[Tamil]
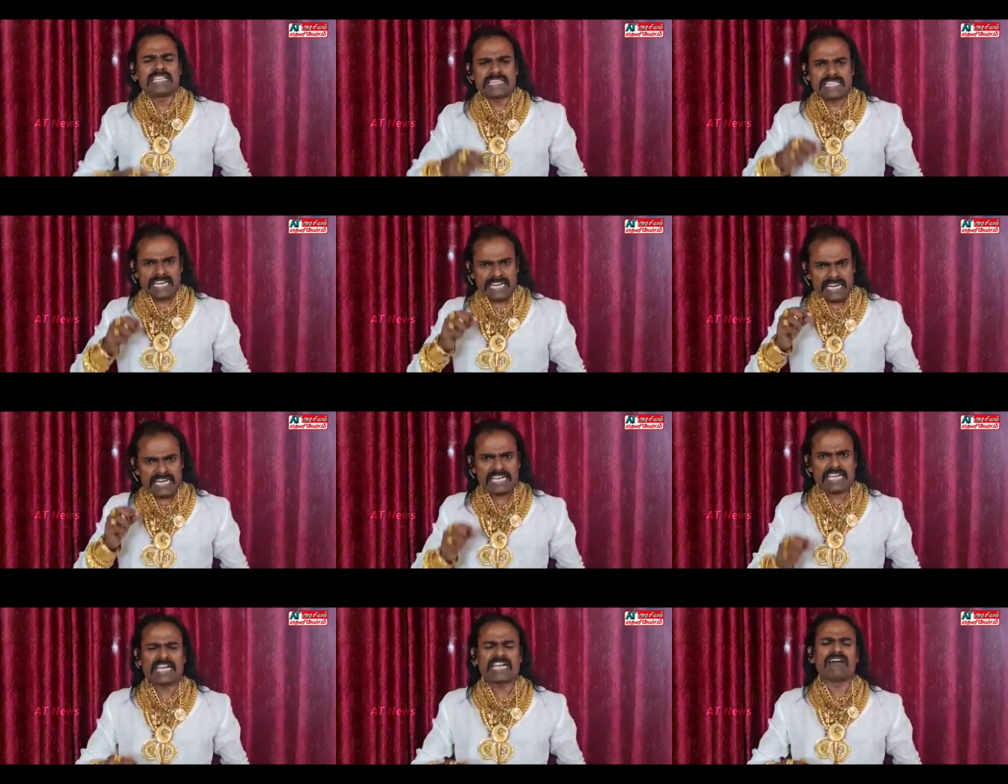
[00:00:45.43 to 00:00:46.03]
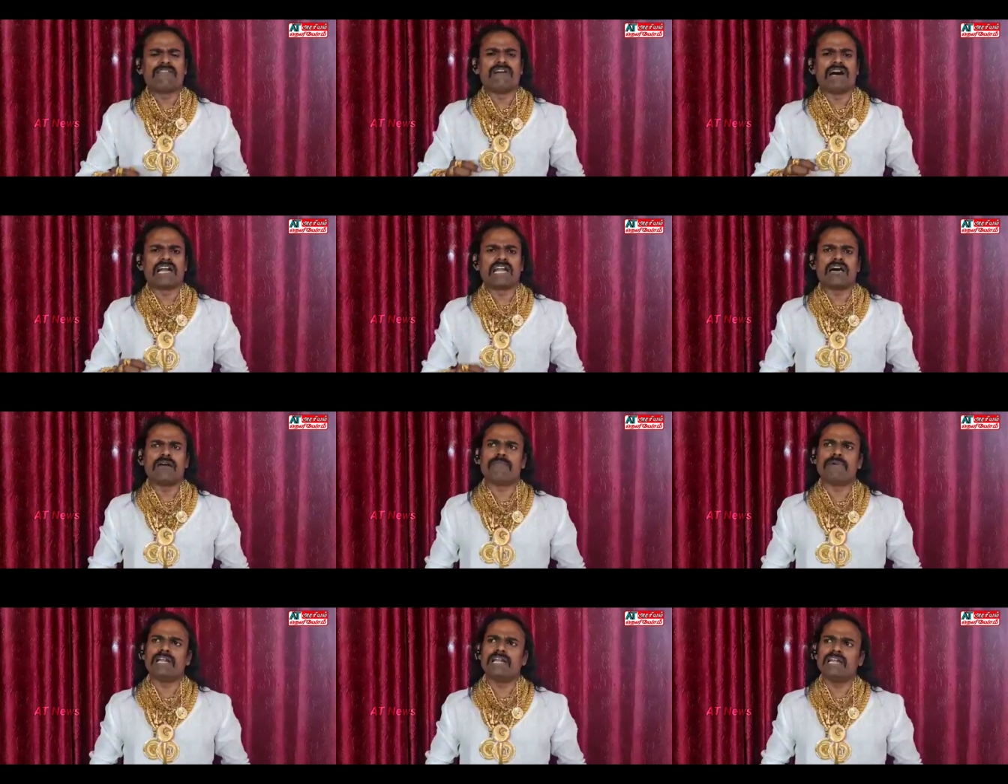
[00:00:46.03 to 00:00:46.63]
தனக்கென
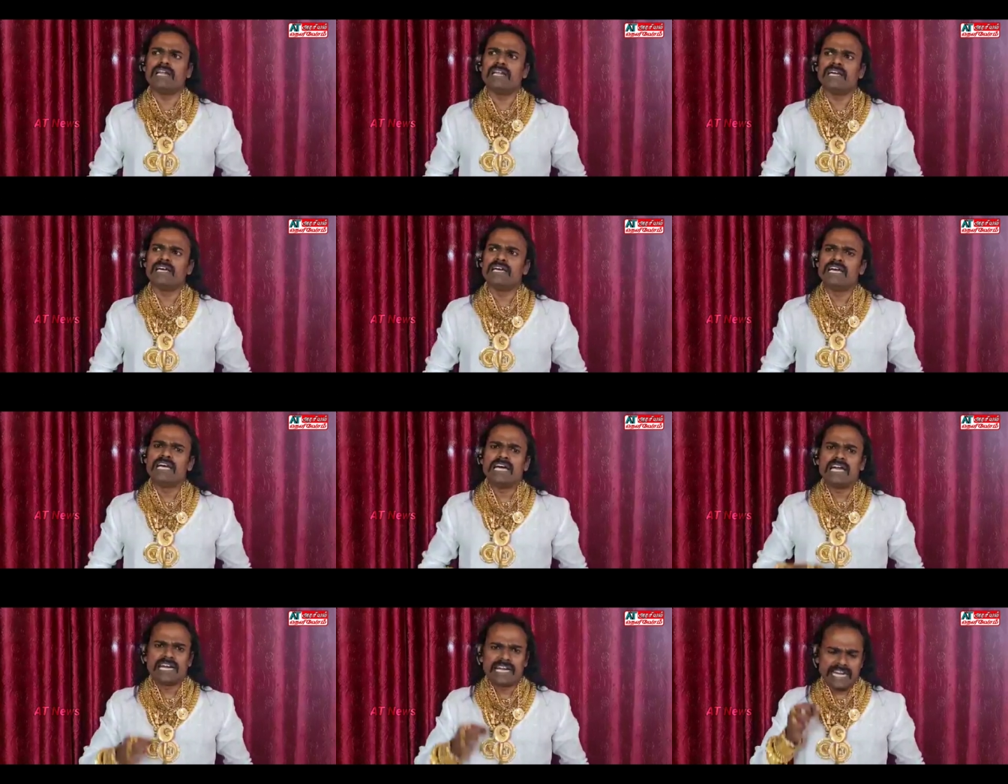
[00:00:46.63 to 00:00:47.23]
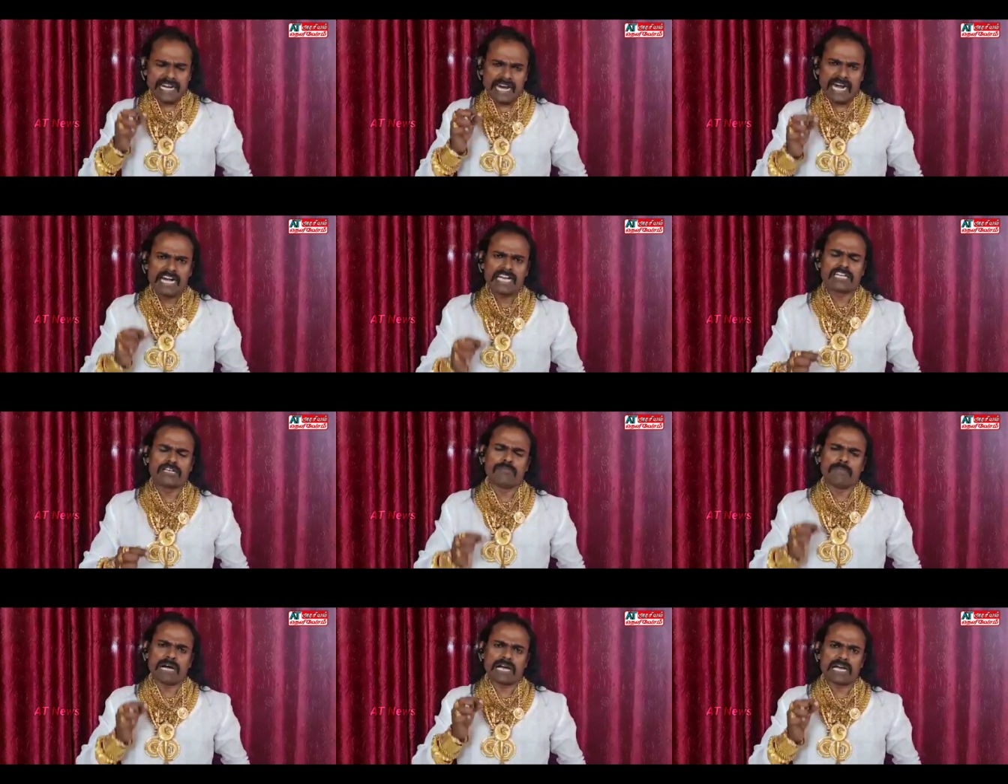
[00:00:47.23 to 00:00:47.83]
வாழாமல்
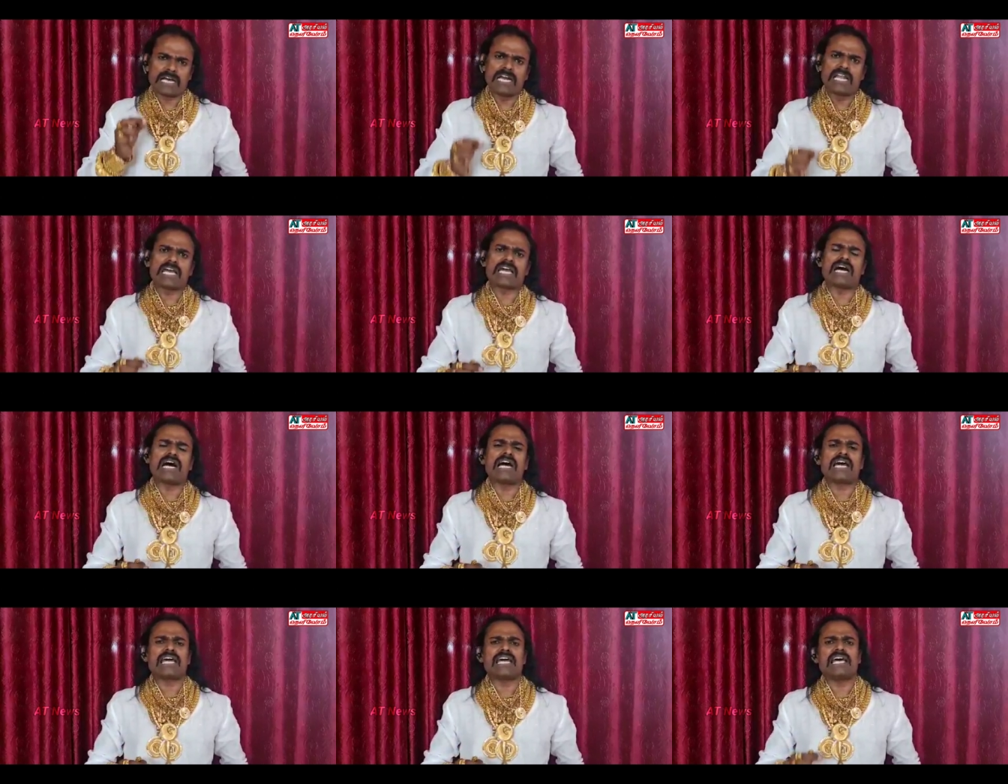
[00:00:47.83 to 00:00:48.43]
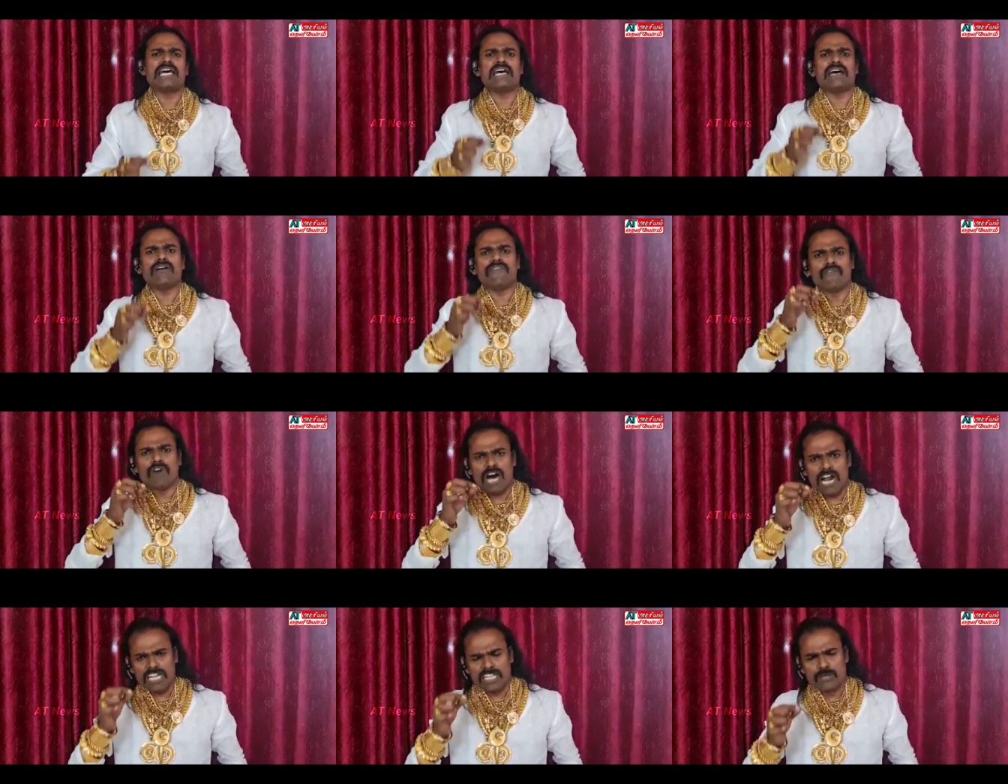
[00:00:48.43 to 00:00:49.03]
நாட்டு மக்களுக்காக
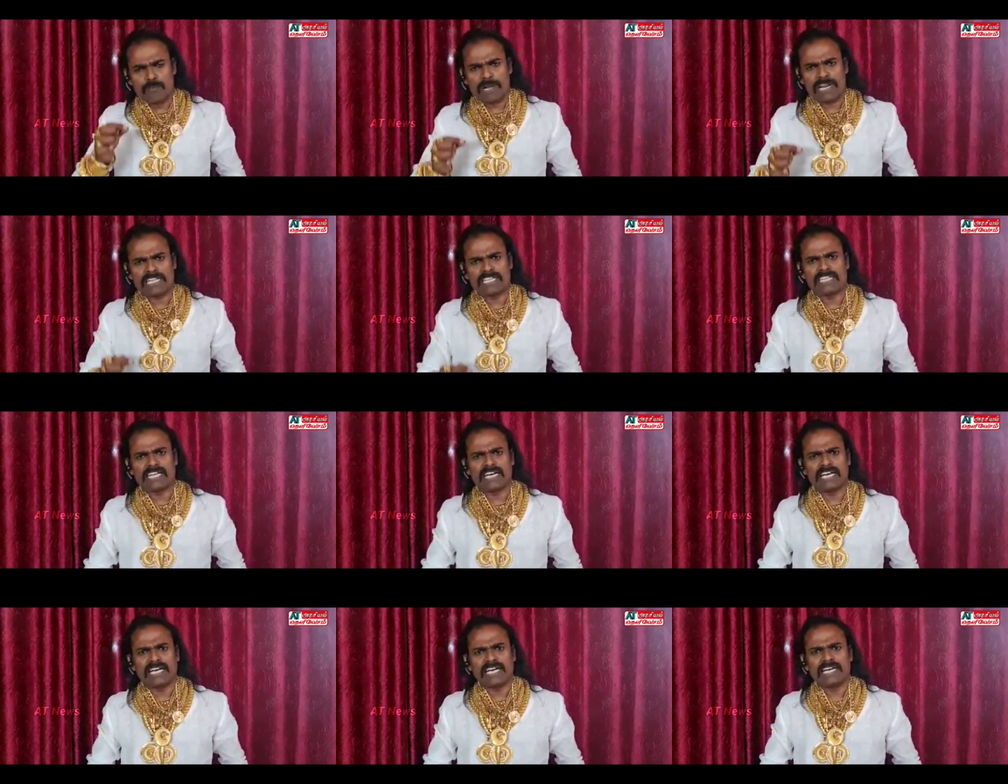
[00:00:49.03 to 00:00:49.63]
வாழ்ந்து மறைந்த